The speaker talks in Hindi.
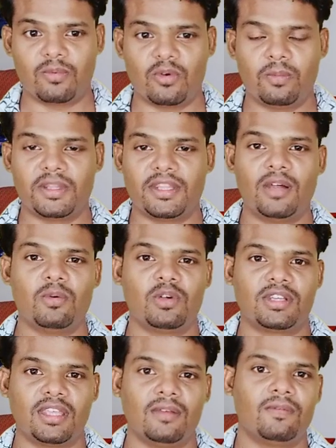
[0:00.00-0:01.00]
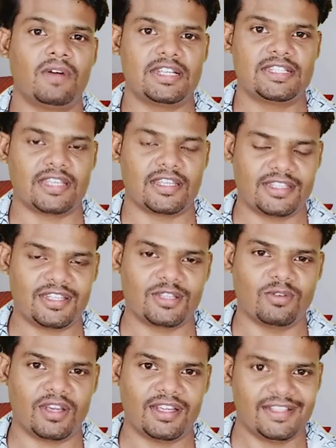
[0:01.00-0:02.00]
आपको पंद्रह वोट के फास्ट चार्जर
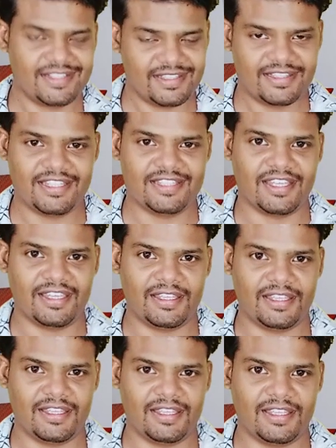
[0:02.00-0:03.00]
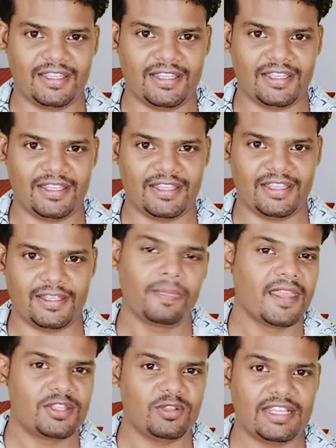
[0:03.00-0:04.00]
के द्वारा दी जाएगी तो ये अच्छी
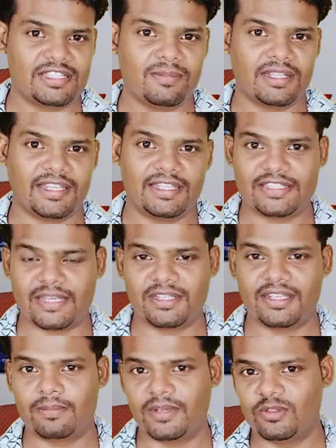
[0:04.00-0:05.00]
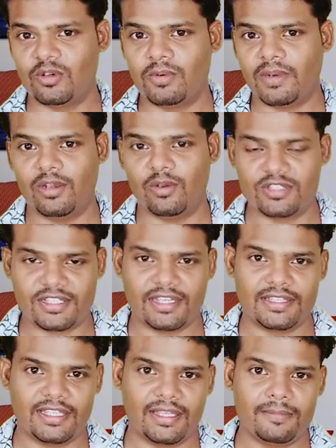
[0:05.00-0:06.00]
बात है कि सैमसंग ने अपने दो मोबाइल लॉन्च
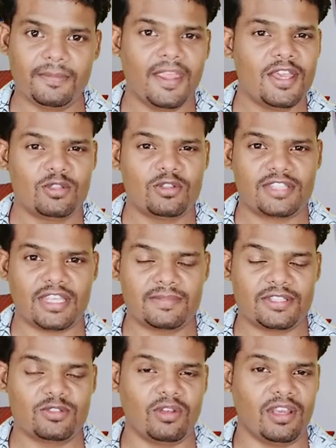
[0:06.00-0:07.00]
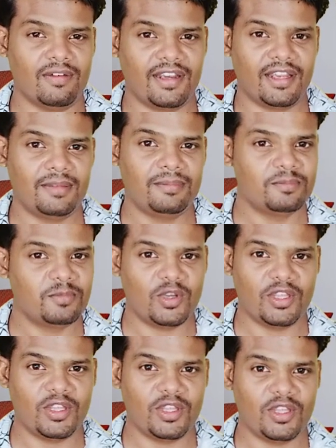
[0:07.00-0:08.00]
कर दिए हैं तो सैमसंग जो लवर है
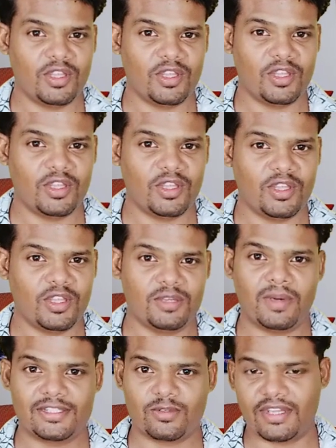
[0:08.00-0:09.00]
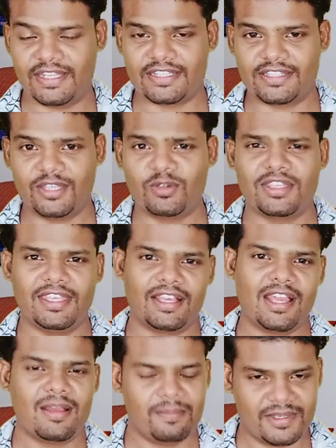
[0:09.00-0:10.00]
वो इन मोबाइल्स को खरीद सकते हैं क्योंकि ये एक
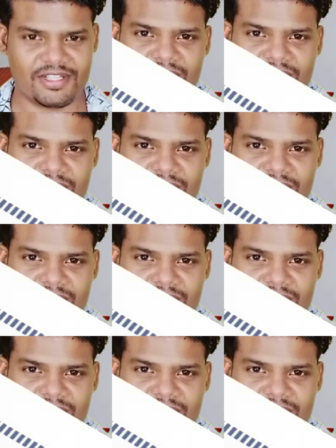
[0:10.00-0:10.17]
बजट